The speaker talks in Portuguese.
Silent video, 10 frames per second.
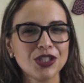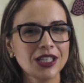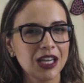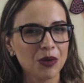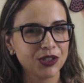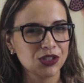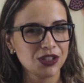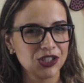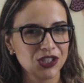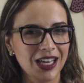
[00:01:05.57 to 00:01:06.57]
Já dei uma
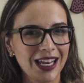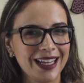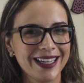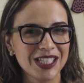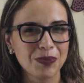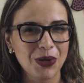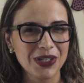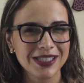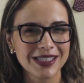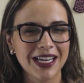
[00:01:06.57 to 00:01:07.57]
adiantadinha lá na
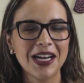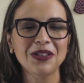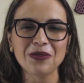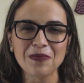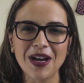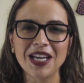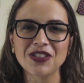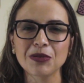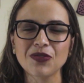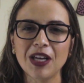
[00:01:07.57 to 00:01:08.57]
resposta, certo? Mas
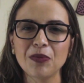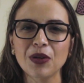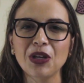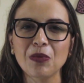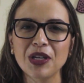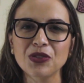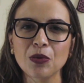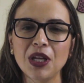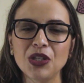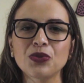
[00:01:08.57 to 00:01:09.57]
vamos falar um pouquinho mais
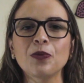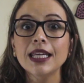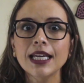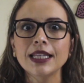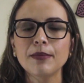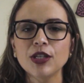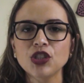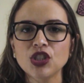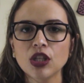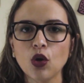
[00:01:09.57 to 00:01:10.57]
sobre isso. O que é
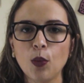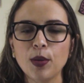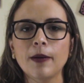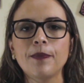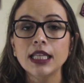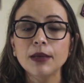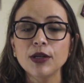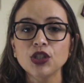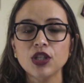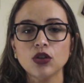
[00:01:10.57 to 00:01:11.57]
dermatite atópica? A
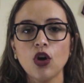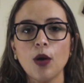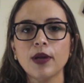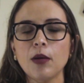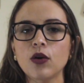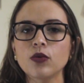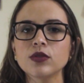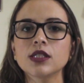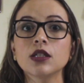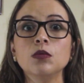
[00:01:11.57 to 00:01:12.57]
dermatite atópica é uma
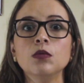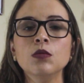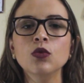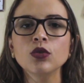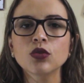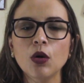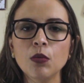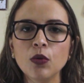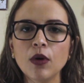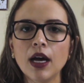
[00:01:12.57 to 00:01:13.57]
condição muito
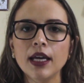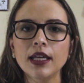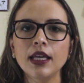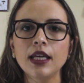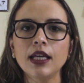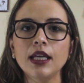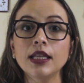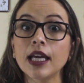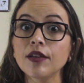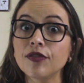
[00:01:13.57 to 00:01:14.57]
comum aí
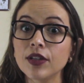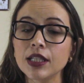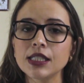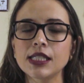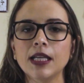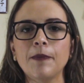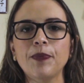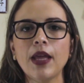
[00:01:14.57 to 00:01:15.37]
na infância.